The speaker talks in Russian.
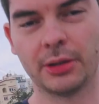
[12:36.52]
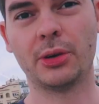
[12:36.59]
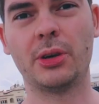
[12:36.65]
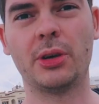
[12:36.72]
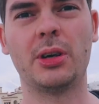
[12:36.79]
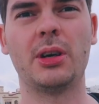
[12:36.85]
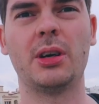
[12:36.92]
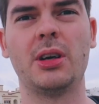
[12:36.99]

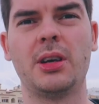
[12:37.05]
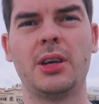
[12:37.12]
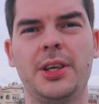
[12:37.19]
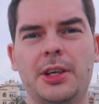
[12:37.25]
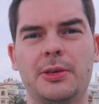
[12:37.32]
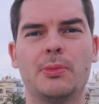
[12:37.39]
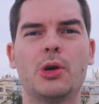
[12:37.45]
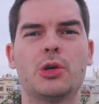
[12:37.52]
Но
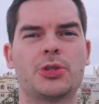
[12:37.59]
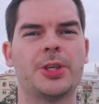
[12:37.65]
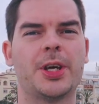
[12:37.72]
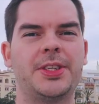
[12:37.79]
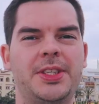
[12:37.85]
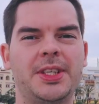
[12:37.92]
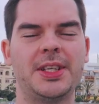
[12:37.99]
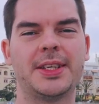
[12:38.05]
их можно
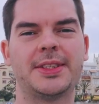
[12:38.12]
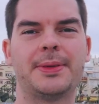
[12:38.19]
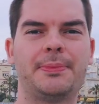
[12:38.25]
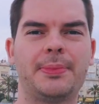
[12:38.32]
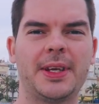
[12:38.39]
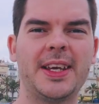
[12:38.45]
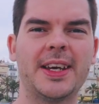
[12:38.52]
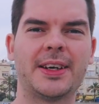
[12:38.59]
найти, если
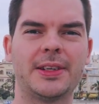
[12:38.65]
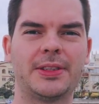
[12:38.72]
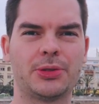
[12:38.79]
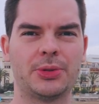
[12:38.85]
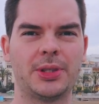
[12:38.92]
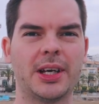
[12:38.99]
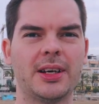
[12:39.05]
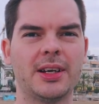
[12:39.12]
приехать
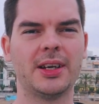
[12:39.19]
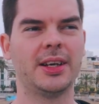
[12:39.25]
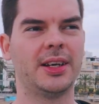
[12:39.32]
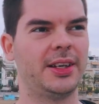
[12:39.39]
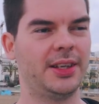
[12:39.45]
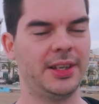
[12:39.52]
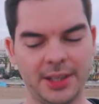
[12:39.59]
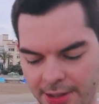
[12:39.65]
сюда
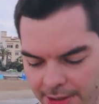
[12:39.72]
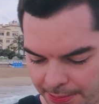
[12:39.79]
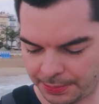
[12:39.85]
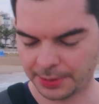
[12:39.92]
и